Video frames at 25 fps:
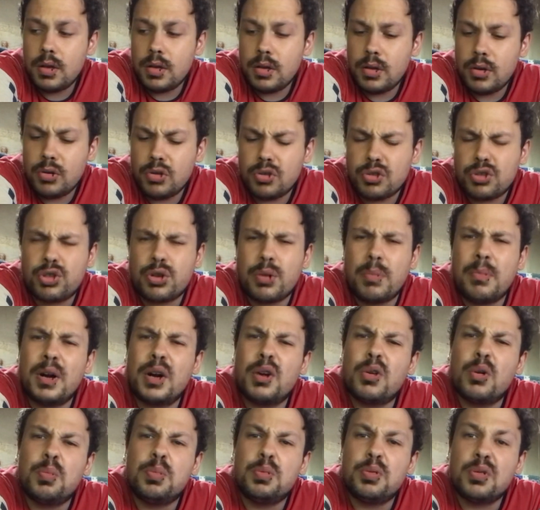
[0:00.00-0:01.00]
Non c'ho
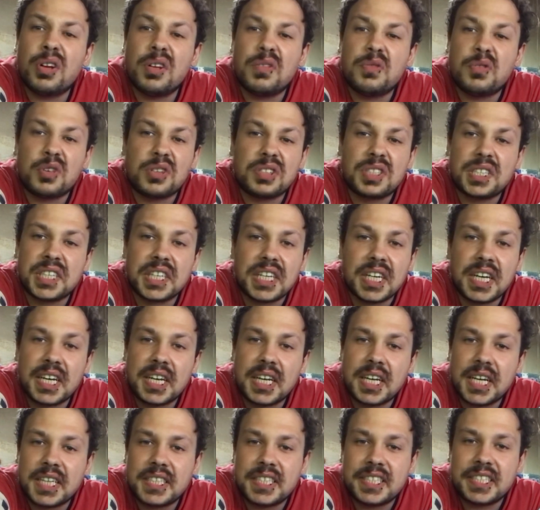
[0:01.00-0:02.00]
manco più la forza di
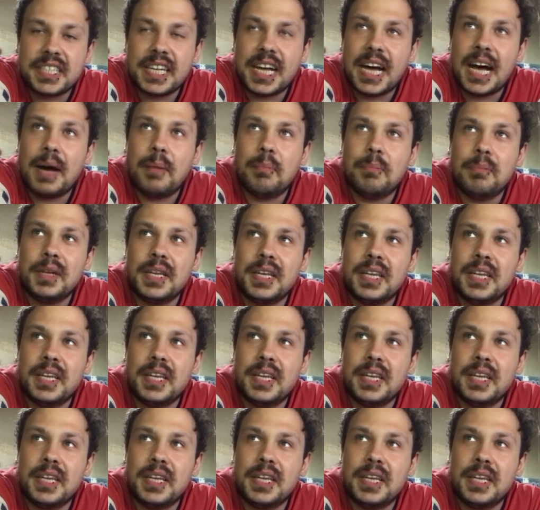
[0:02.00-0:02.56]
incazzarmi,